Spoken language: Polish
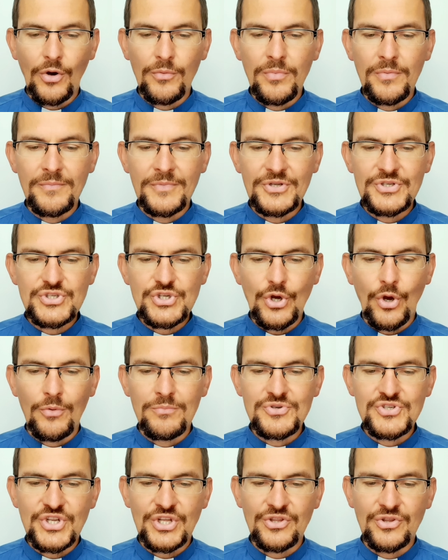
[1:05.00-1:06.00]
obmyć
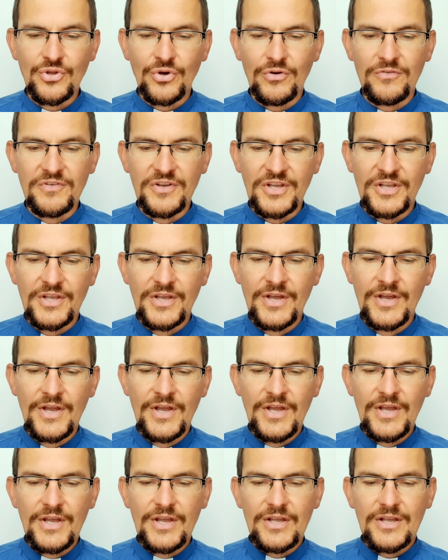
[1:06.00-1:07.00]
obrzędowych,
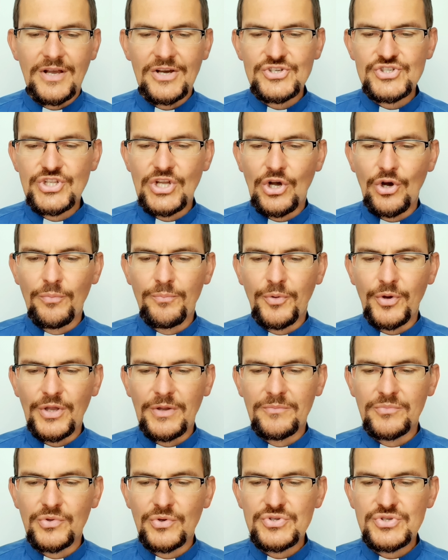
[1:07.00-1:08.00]
każda o
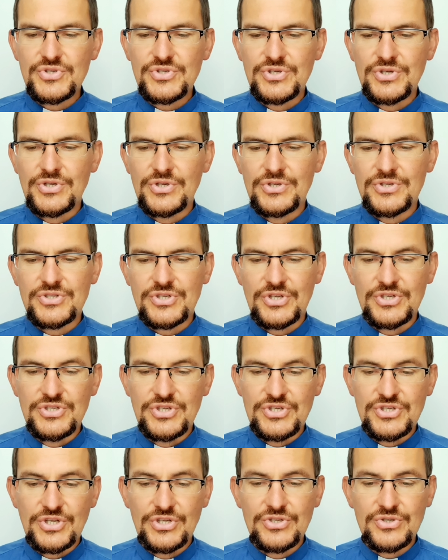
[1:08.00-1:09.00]
pojemności
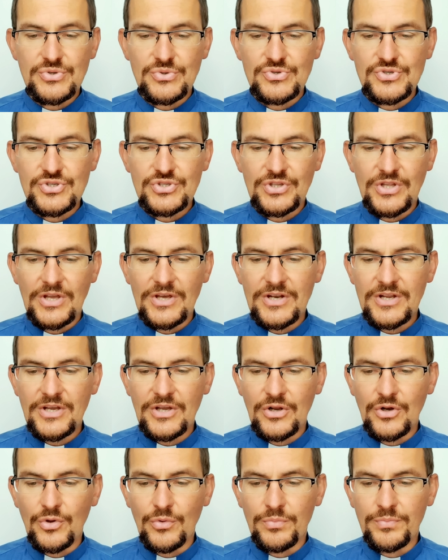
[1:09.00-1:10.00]

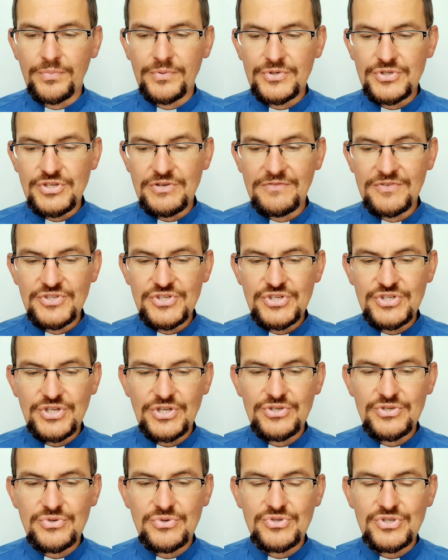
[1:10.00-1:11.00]
64 lub
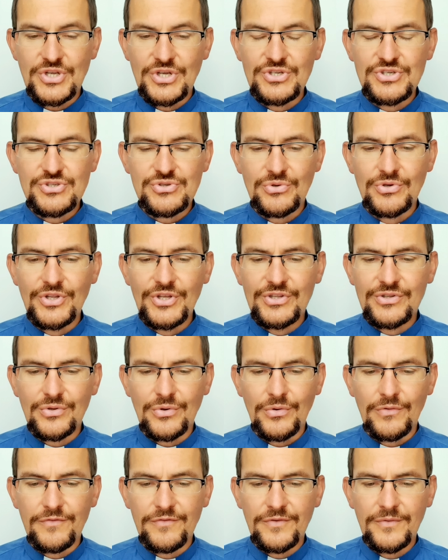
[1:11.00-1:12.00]
96
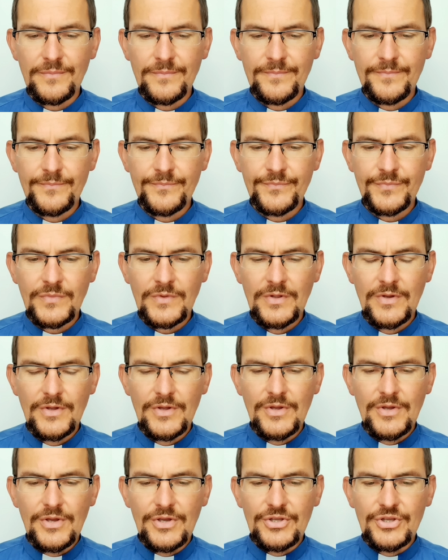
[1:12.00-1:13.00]
litrów.
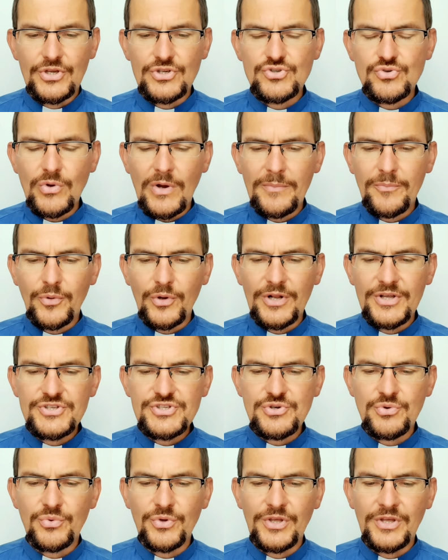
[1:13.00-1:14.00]
Jeszua
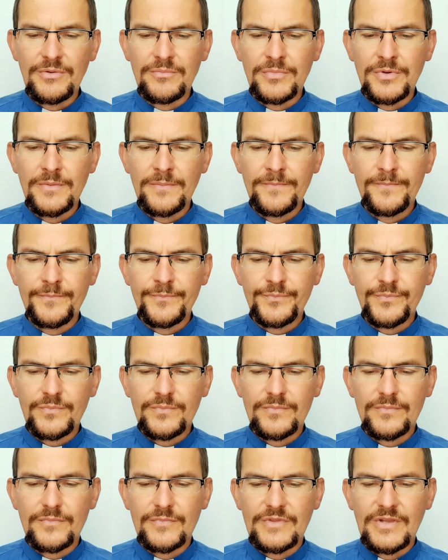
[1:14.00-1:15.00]
polecił im,
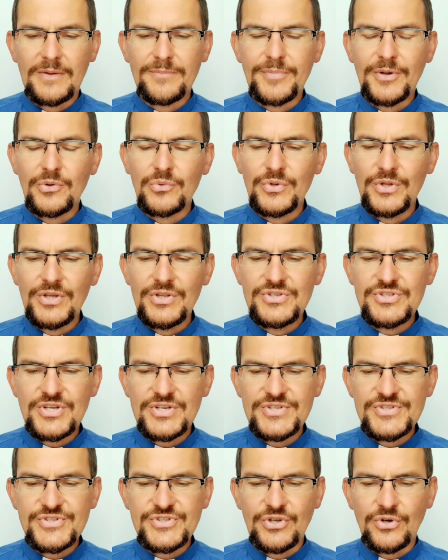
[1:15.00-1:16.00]

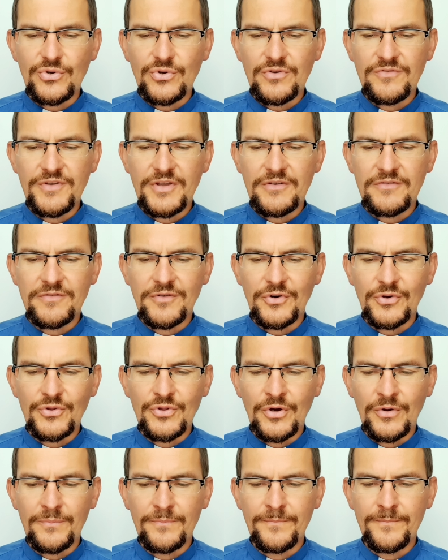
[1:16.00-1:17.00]
napełnijcie stągwie
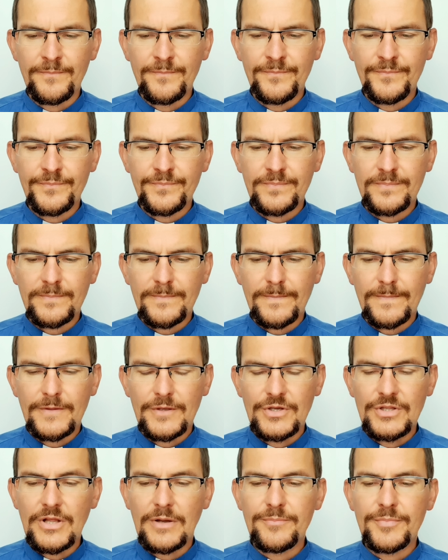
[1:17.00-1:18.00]
wodą.
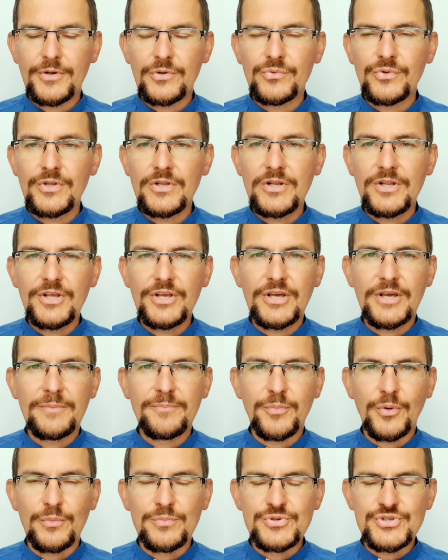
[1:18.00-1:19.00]
I napełnili je
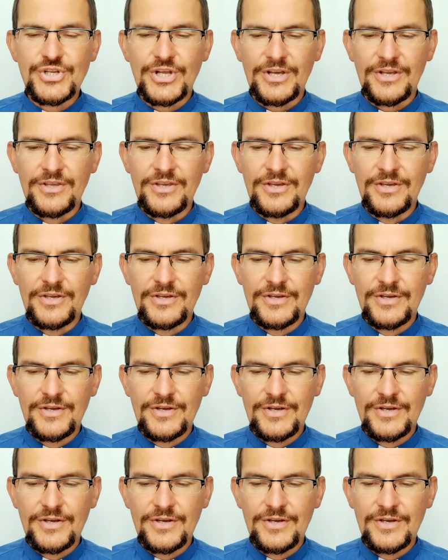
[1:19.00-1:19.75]
po brzegi.